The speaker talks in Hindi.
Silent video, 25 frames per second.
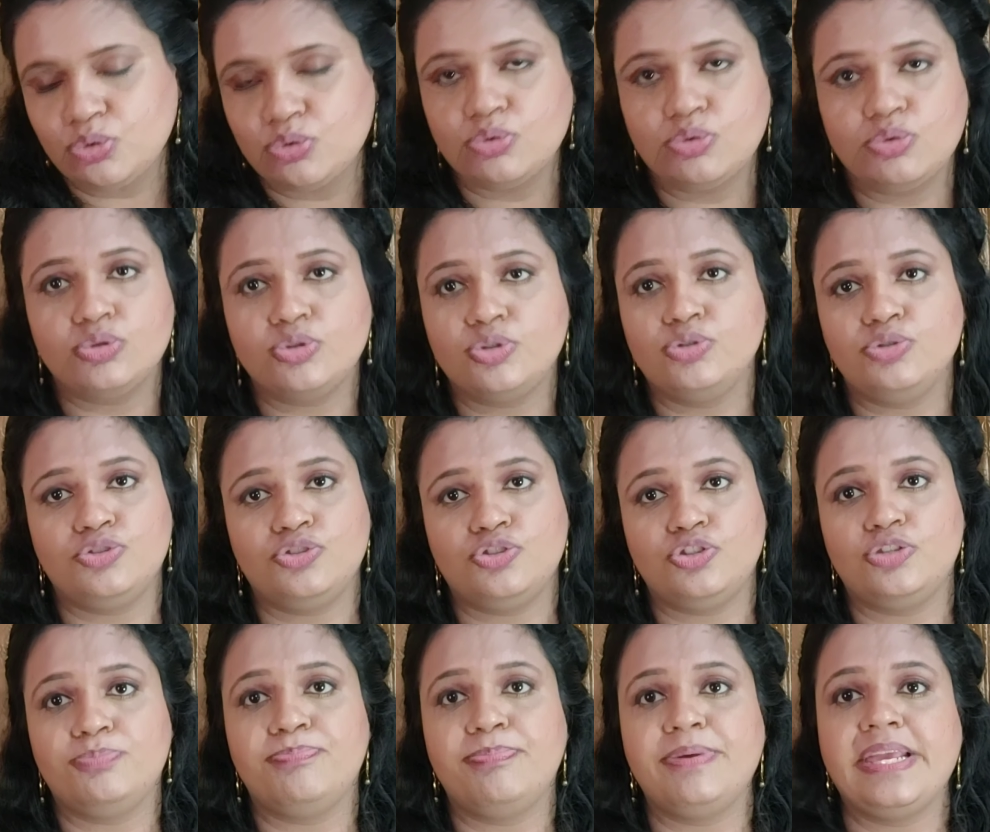तो यू
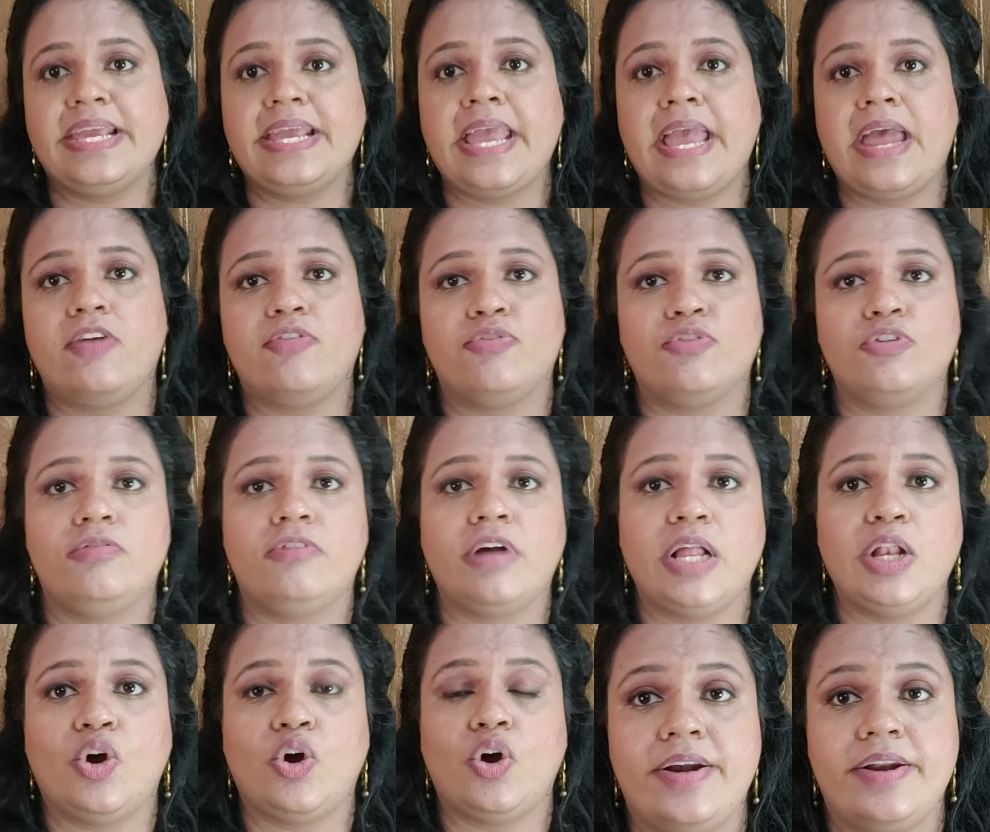शुड बी
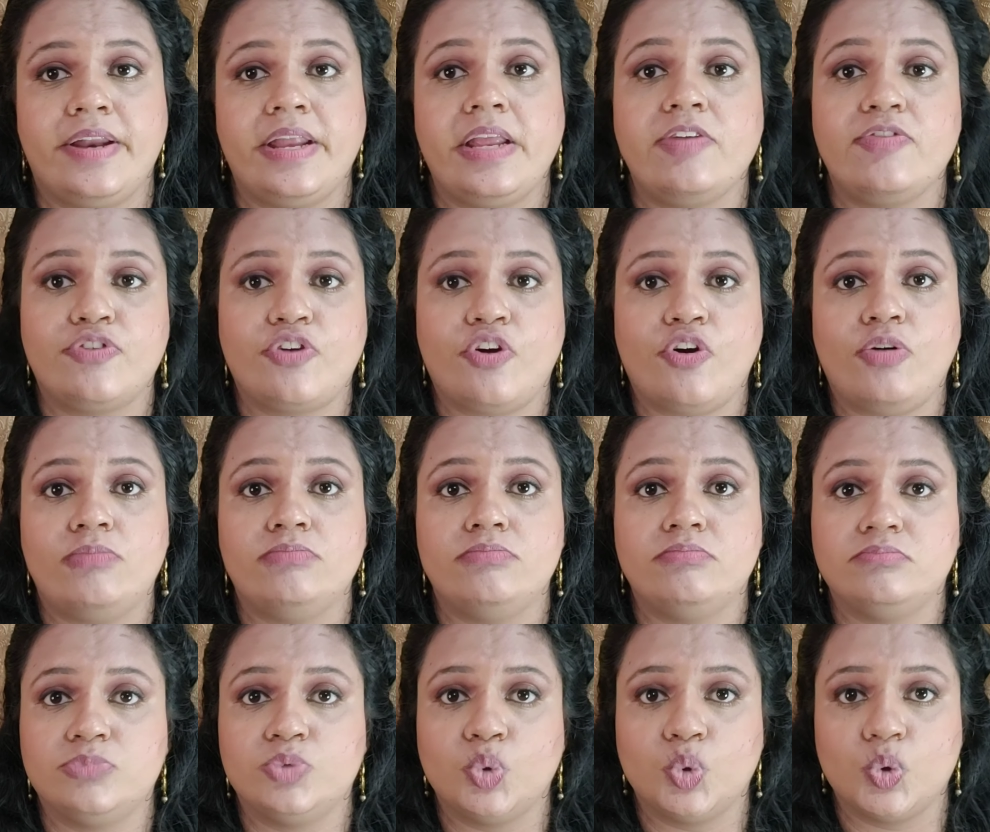केयरफुल वाइल ऑर्डरिंग
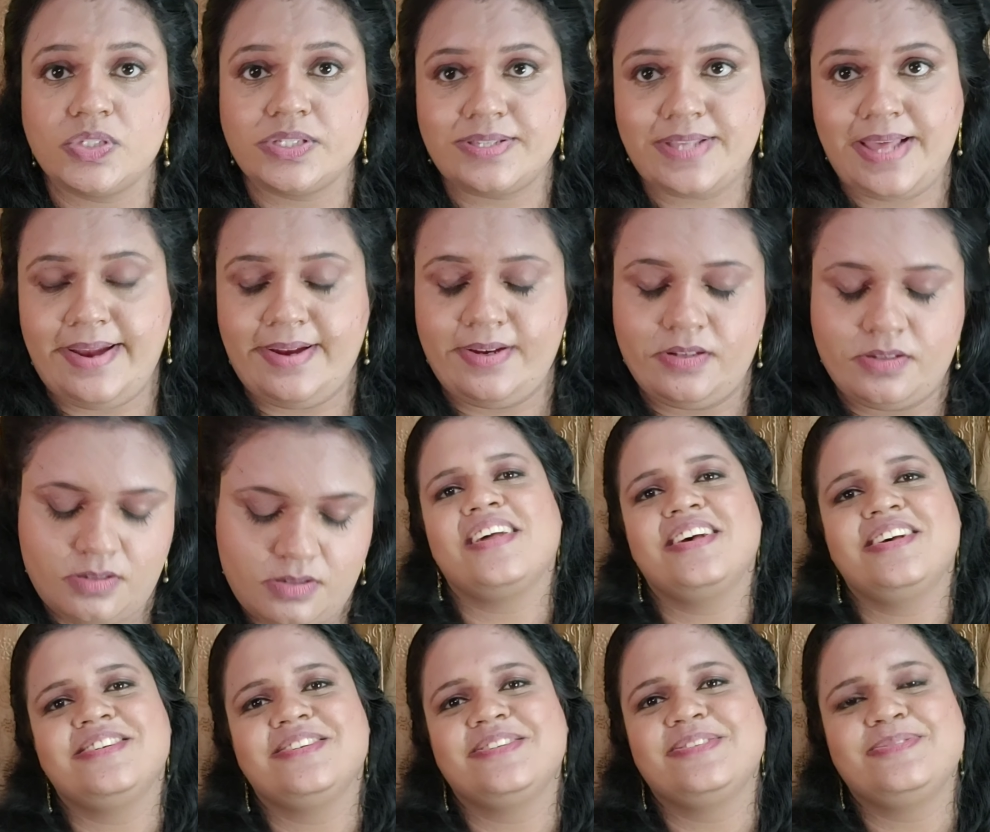फ्रॉम दो
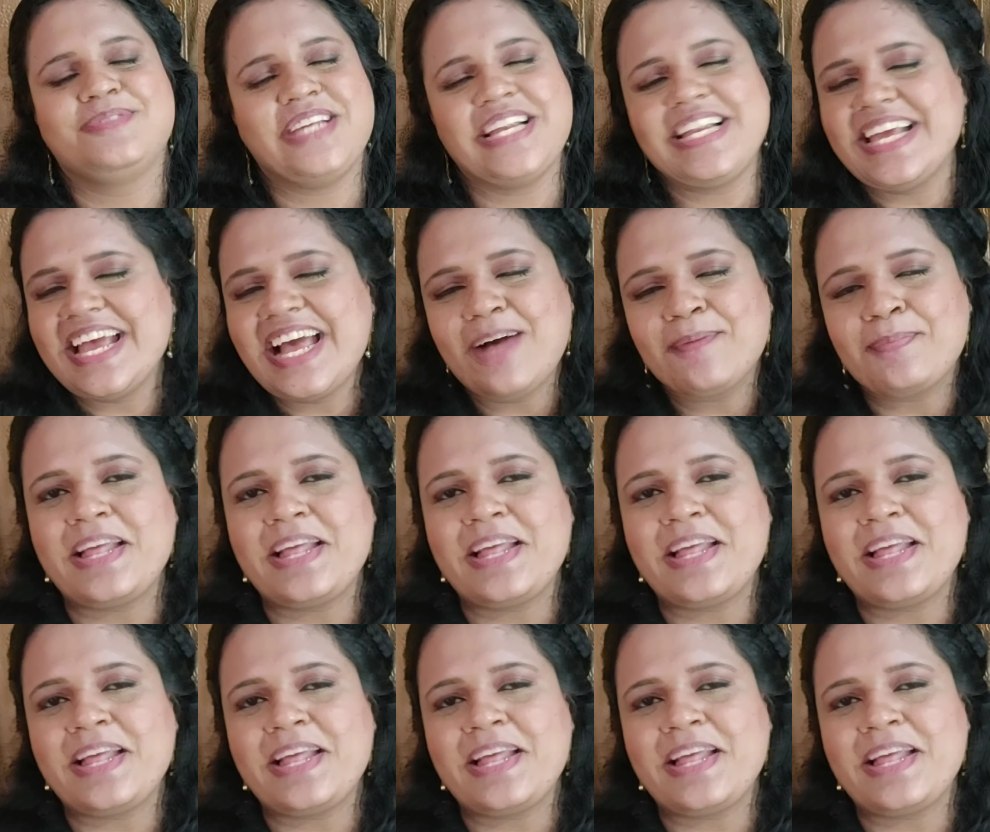साइड्स चलिए